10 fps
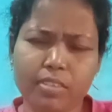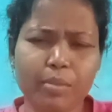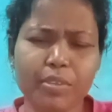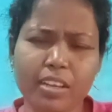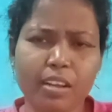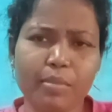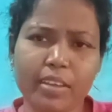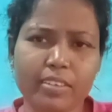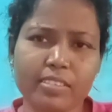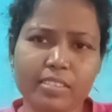আমি দেখলাম
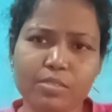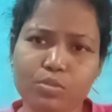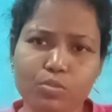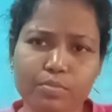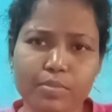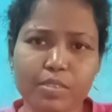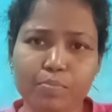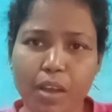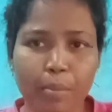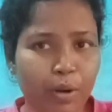হ্যাঁ ড্রেসটা বেশ
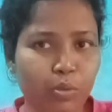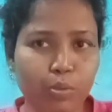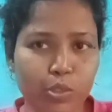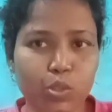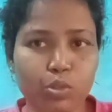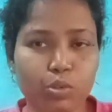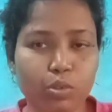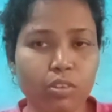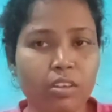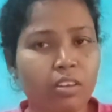আমারও পছন্দ
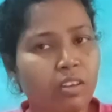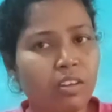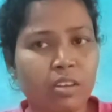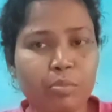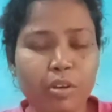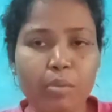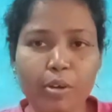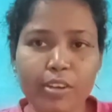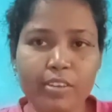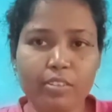হলো বললাম
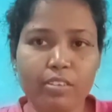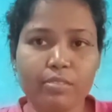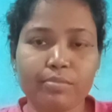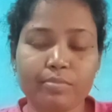অর্ডার কর